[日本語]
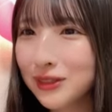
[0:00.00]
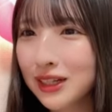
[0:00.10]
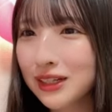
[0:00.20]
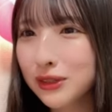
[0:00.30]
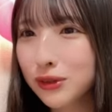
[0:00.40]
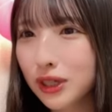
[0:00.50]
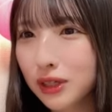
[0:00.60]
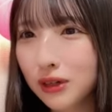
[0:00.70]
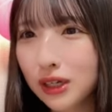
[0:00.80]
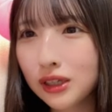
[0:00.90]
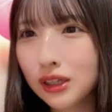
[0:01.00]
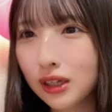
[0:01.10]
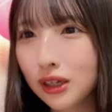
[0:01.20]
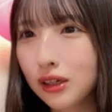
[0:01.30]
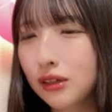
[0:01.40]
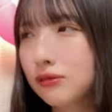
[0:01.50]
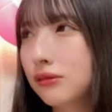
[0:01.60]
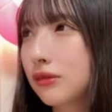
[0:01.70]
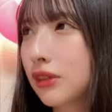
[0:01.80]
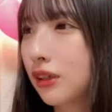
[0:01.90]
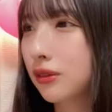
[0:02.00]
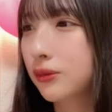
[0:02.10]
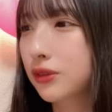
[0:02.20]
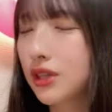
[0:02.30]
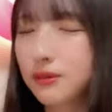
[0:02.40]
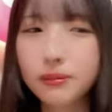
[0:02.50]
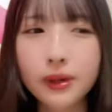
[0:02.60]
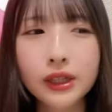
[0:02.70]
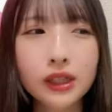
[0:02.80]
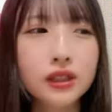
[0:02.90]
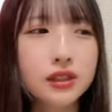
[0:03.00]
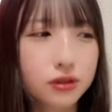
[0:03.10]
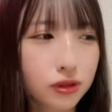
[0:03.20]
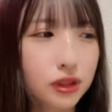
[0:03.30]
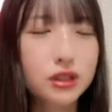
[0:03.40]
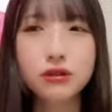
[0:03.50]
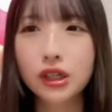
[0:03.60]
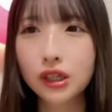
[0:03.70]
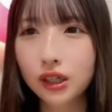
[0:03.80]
さんにそう言われたらあのもう先輩なんですよ私は